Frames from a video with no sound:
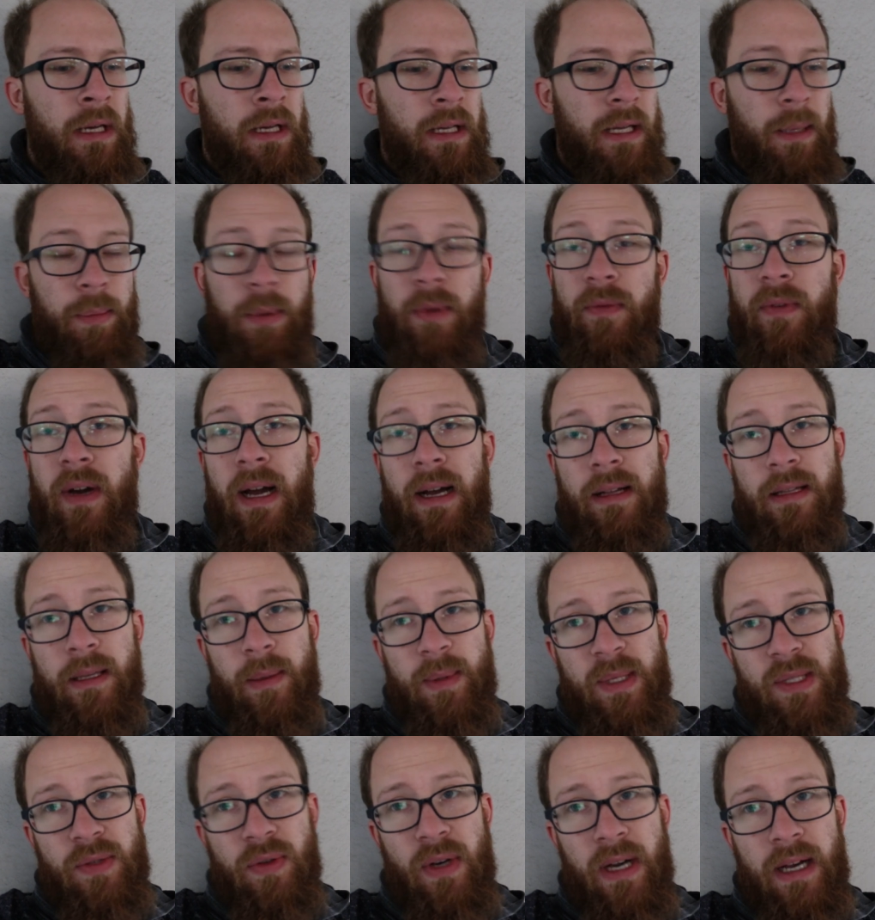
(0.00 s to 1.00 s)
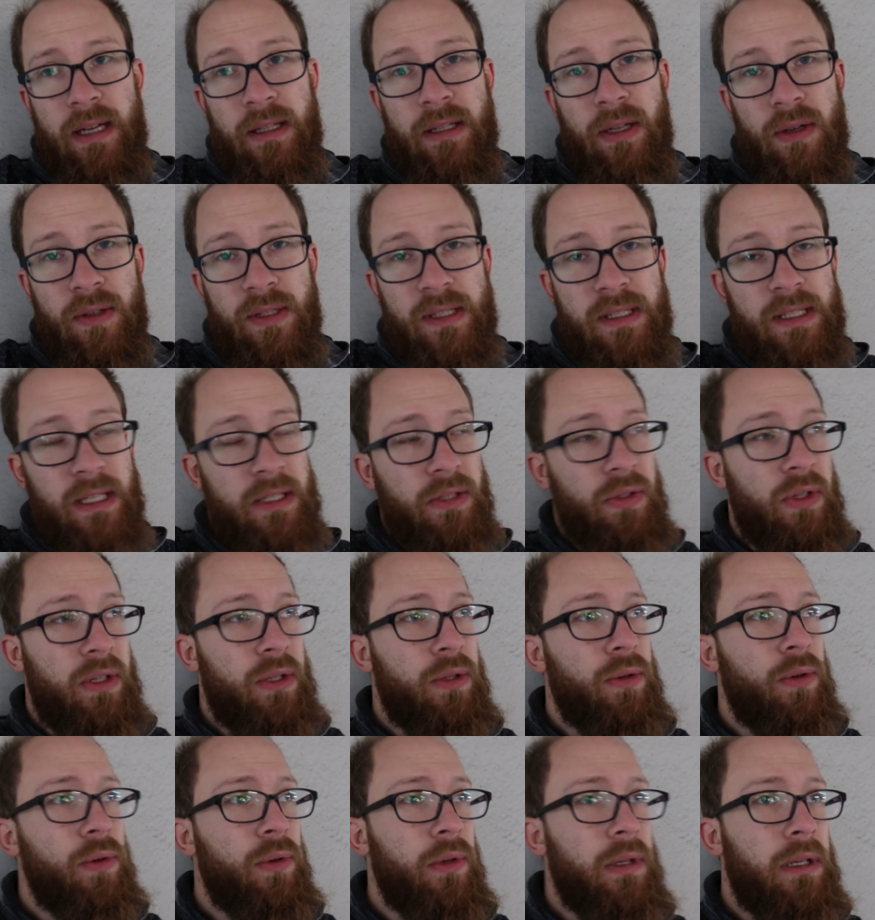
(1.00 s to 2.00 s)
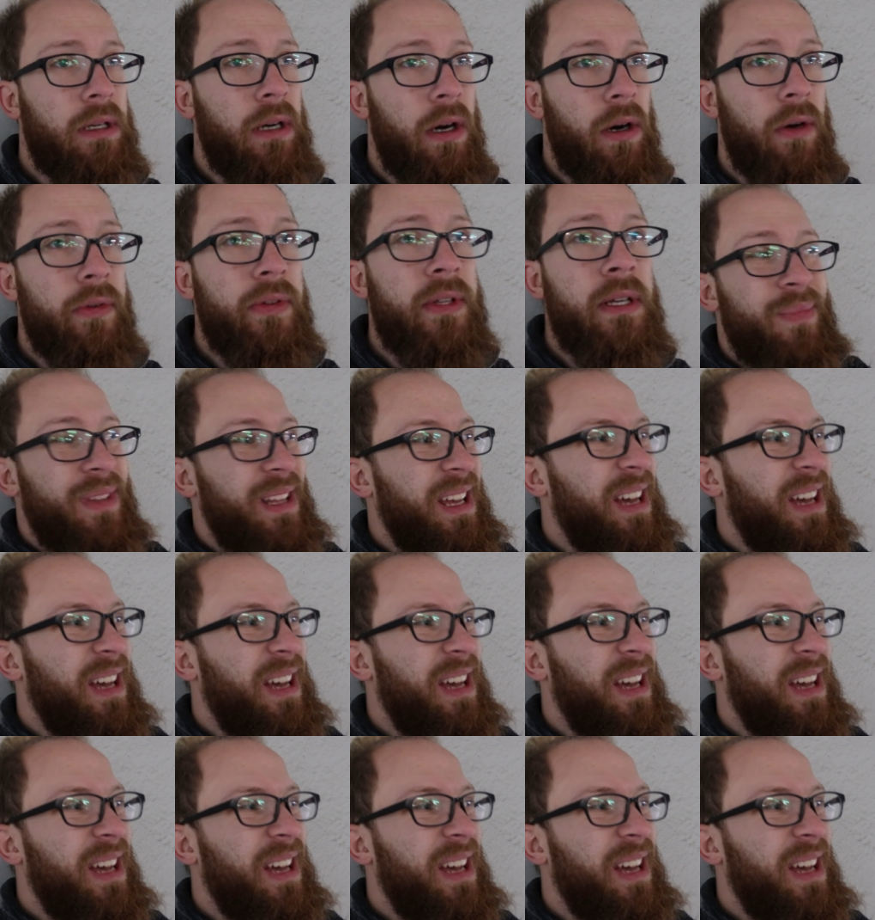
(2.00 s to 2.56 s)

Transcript: Ich habe den Wagen damals für 1600 Euro gekauft.